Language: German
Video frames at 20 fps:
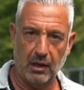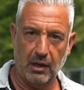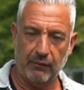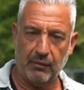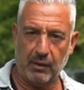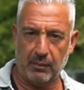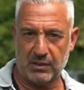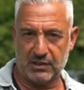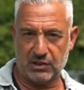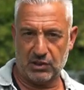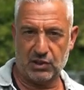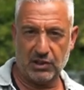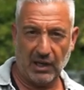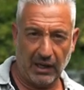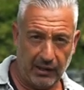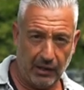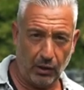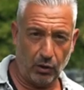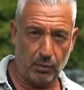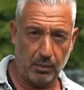Wenn man sich
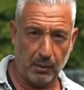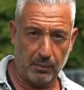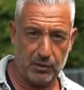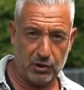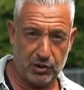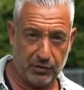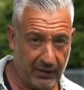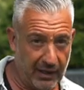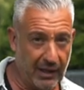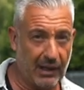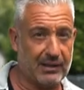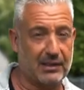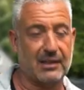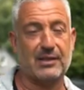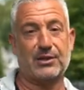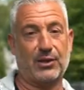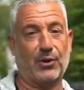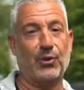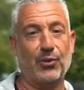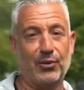dann darüber beschwert,
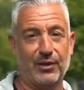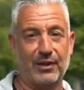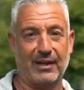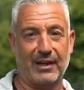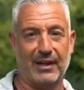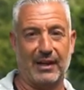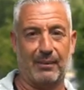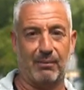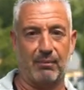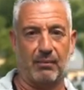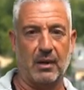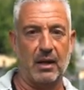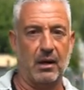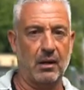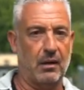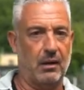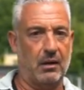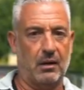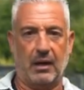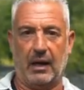dass der Hund eben
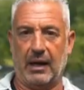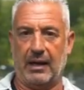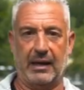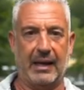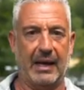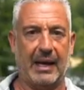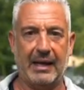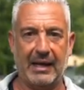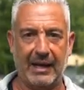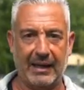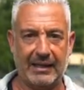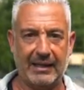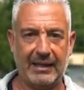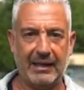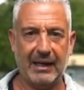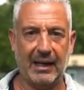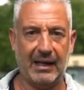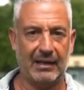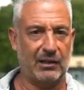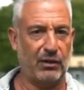eine
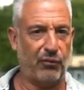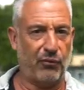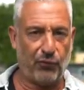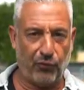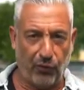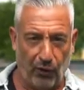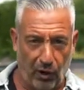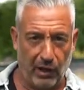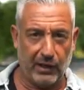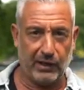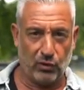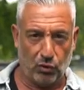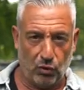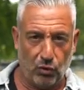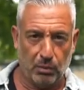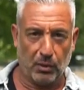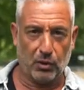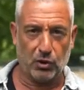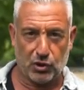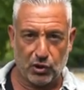Energie hat, die völlig
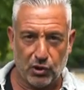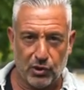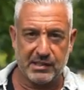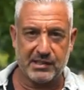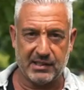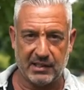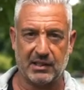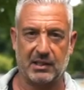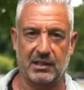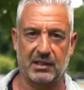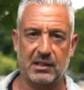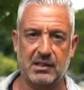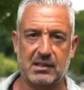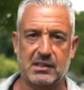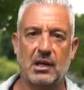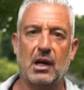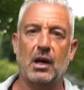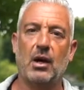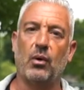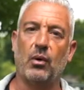überschüssig
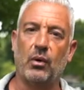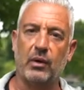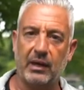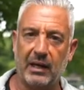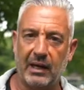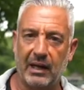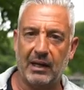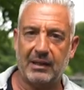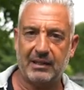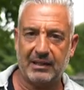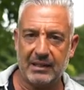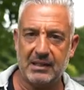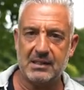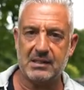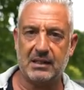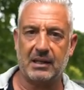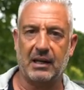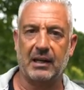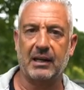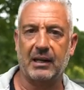ist und er
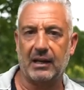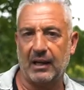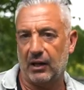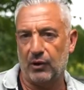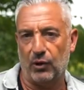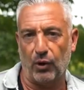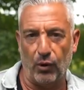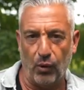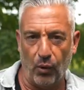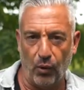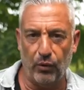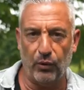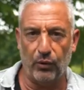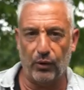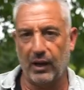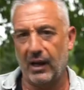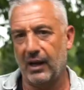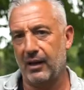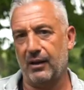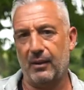diese dann an anderen Hunden
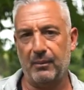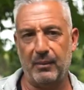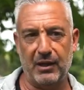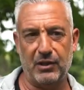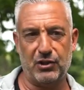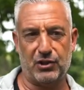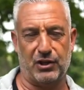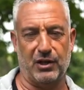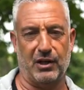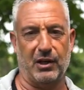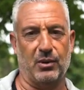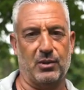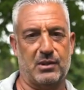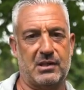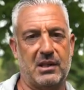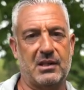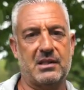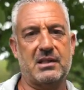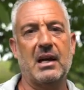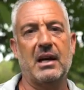oder anderen Menschen
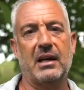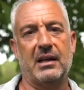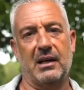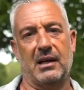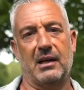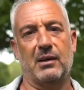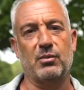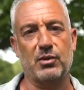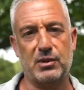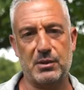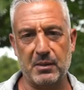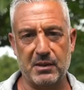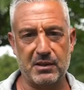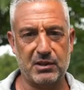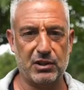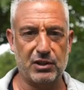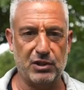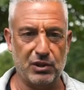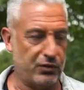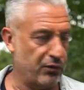auslässt, ja, dann muss man
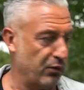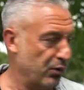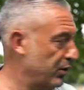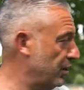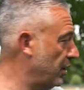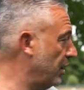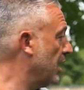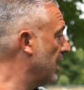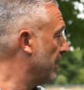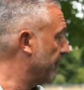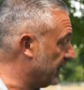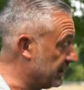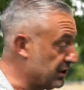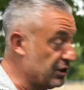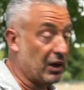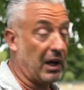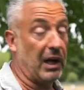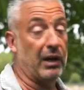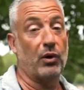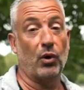sich nicht wundern, wenn
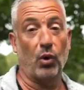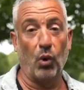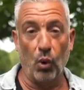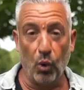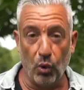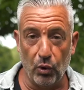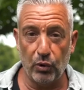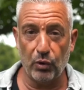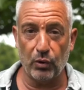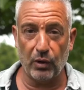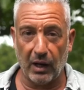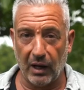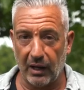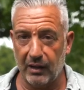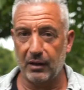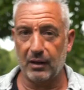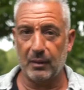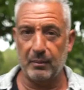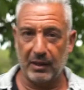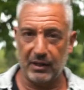sich andere Hunde oder
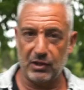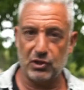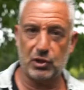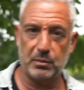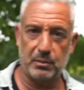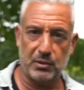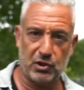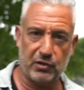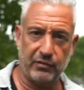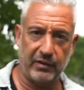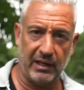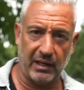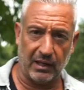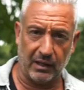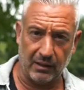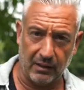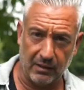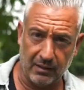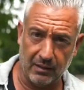andere Menschen beschweren.